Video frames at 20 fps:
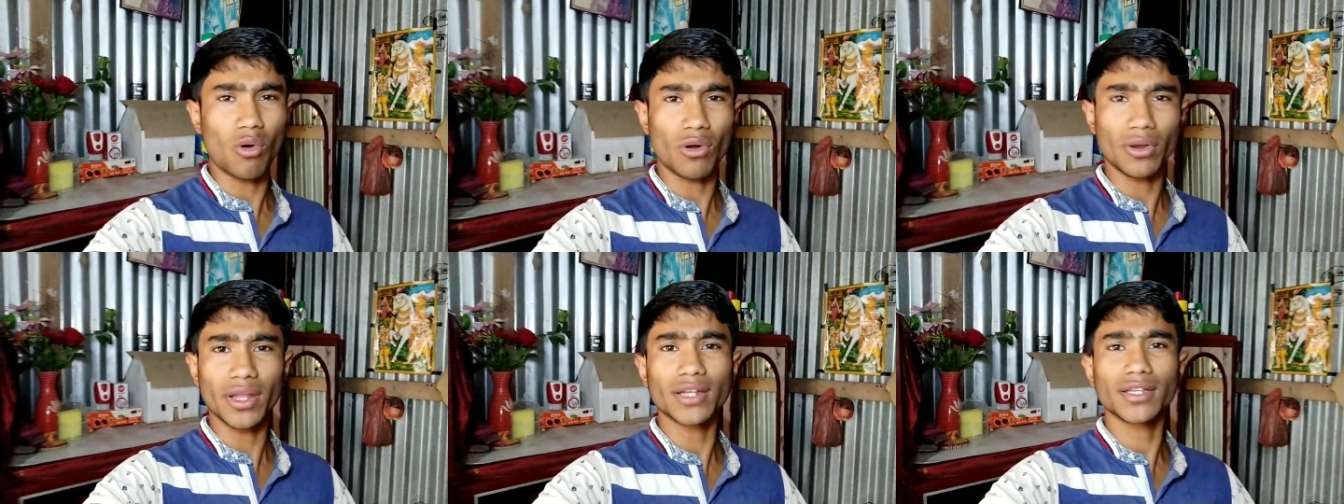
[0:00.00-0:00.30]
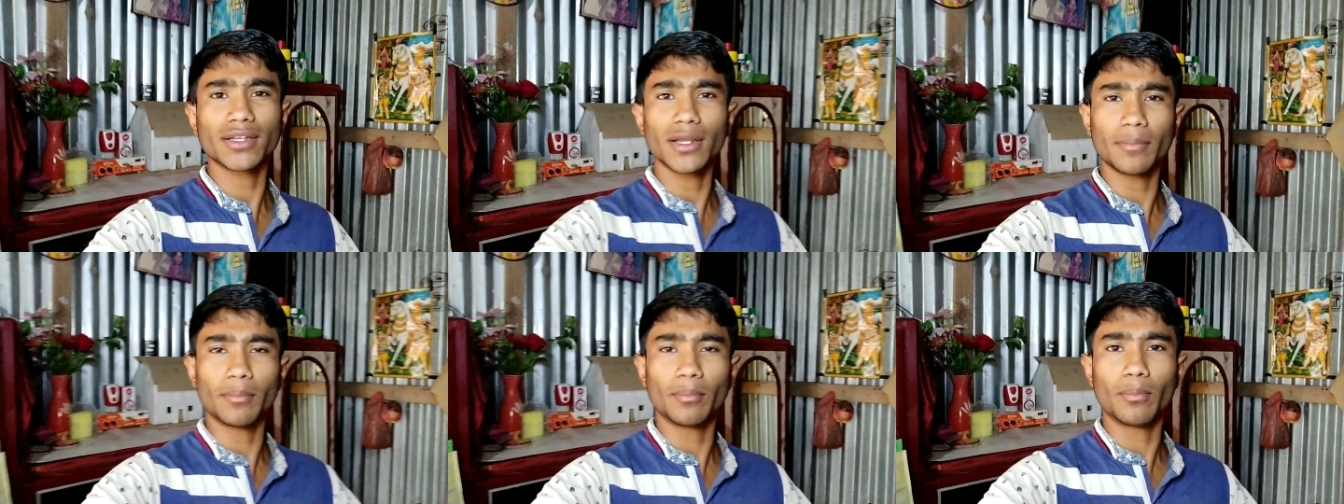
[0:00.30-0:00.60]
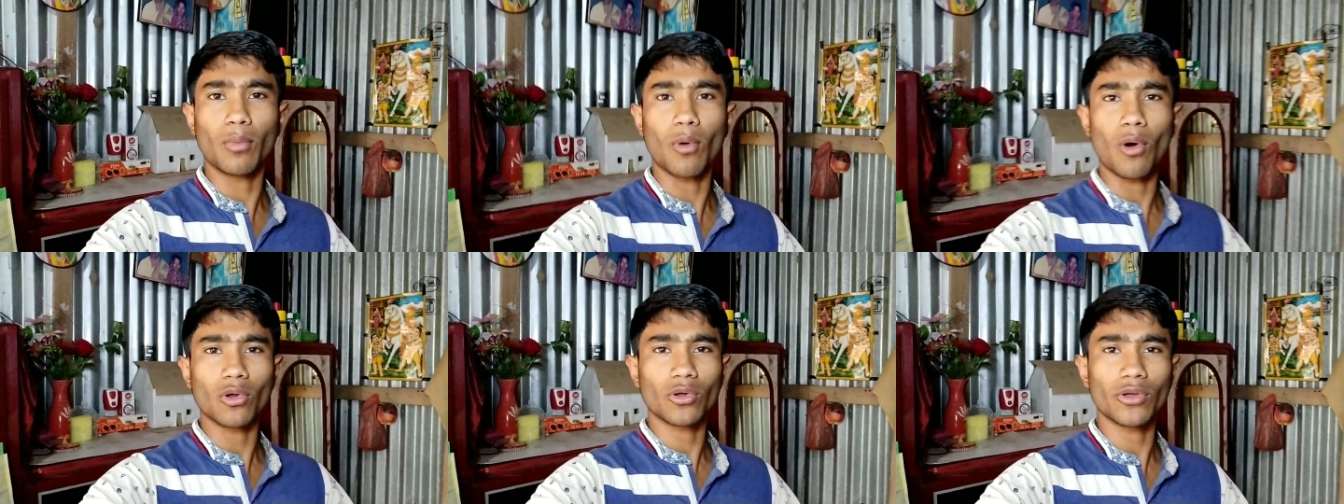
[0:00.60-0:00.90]
অনেকটা
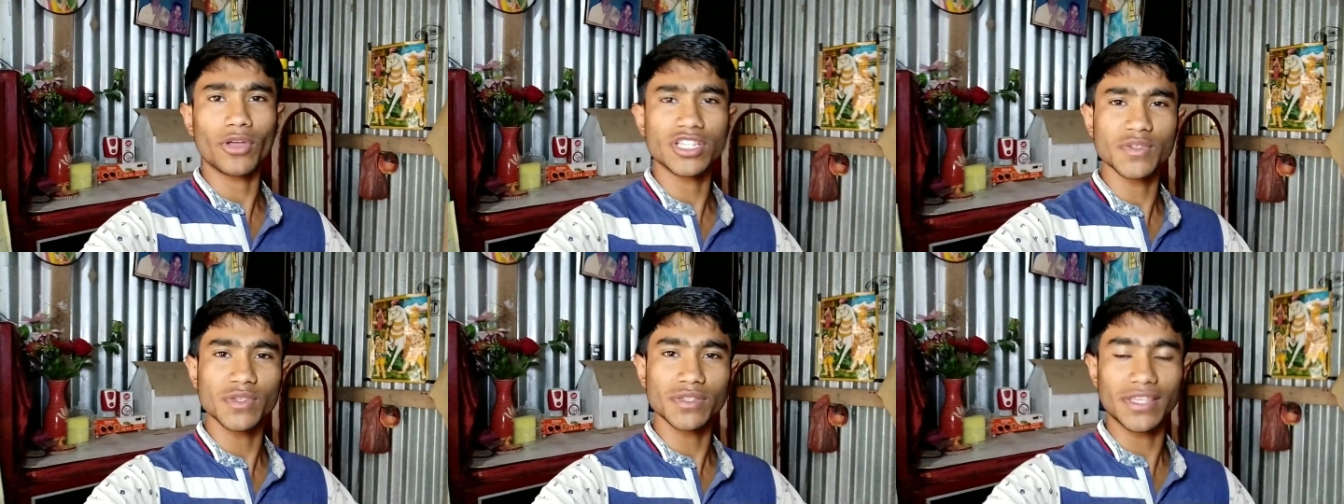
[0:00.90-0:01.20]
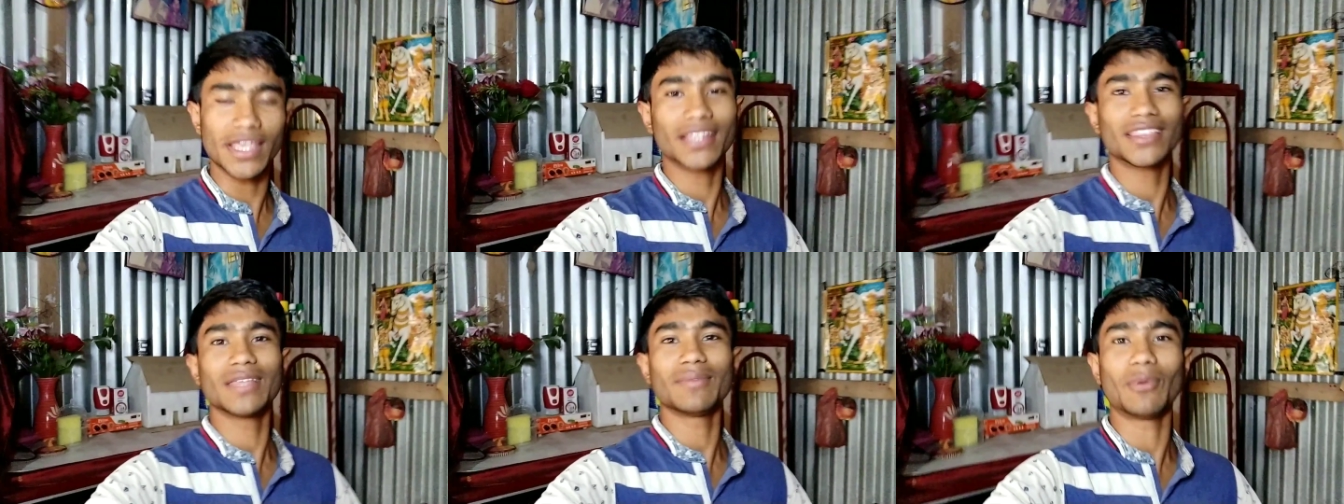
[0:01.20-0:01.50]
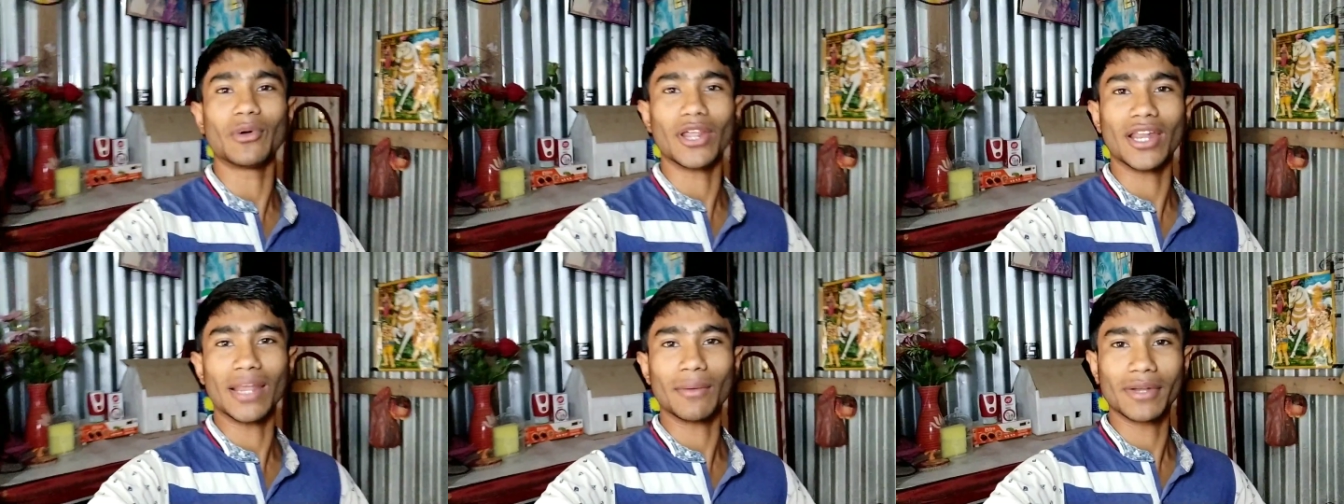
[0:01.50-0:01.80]
বড় হয়ে যাবে দেখতে
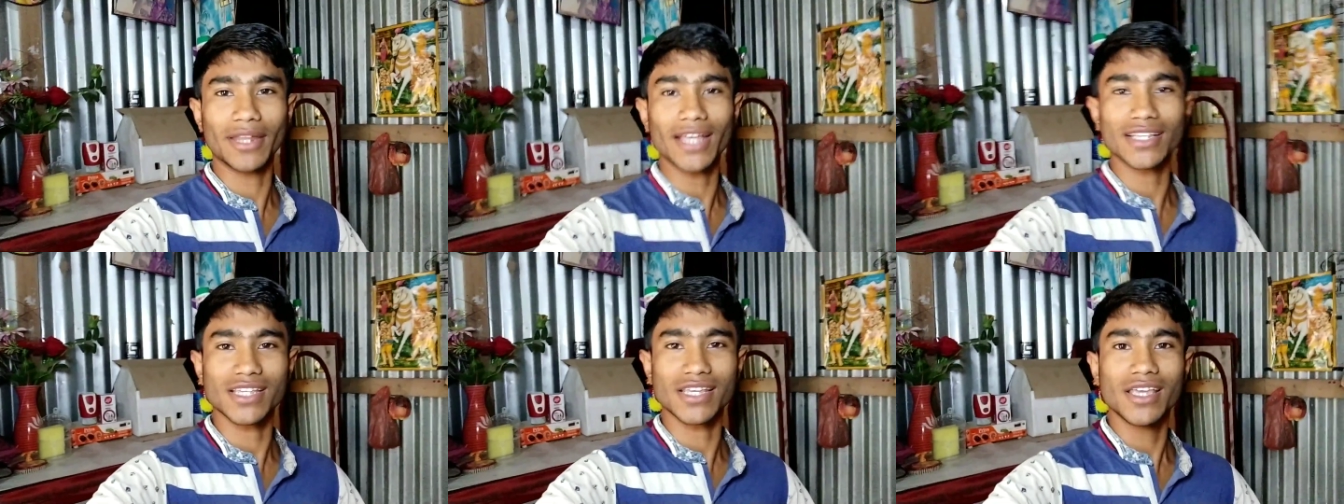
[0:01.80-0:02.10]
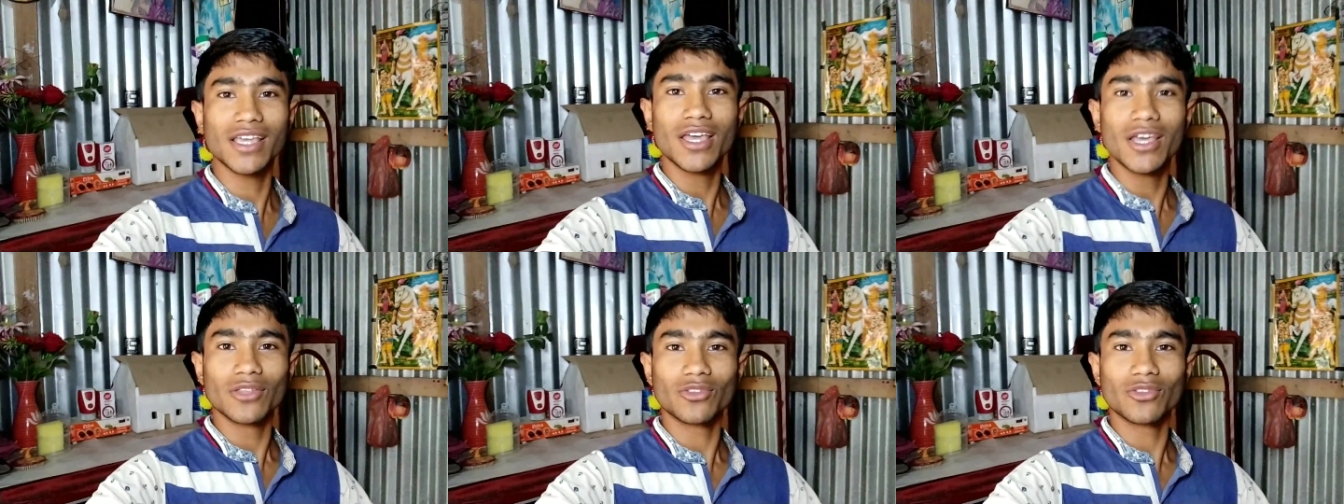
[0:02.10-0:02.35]
বই লাগবে ঠিক আছে